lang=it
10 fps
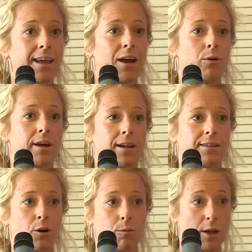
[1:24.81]
che è una
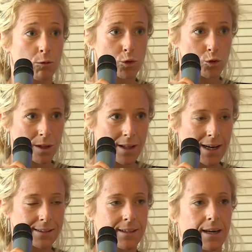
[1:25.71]
realtà ormai
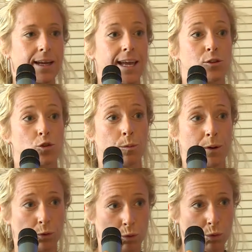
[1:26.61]
consolidata e
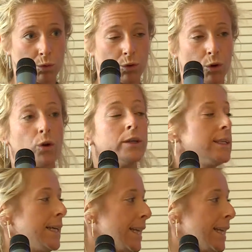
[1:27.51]
soprattutto